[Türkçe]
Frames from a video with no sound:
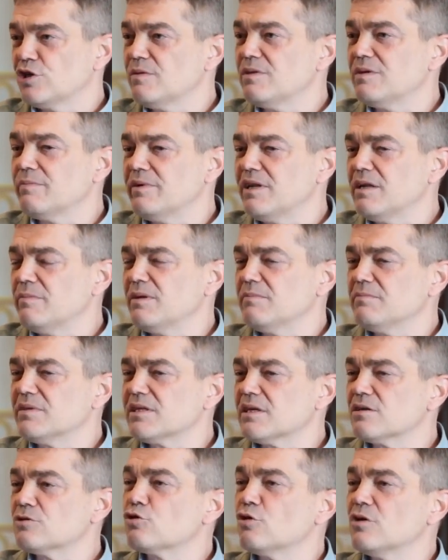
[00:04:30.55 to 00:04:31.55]
Şimdi bilimin
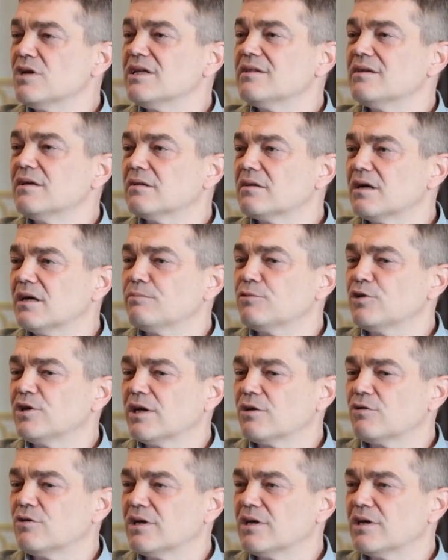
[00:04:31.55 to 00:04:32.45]
bize söylediği tabloya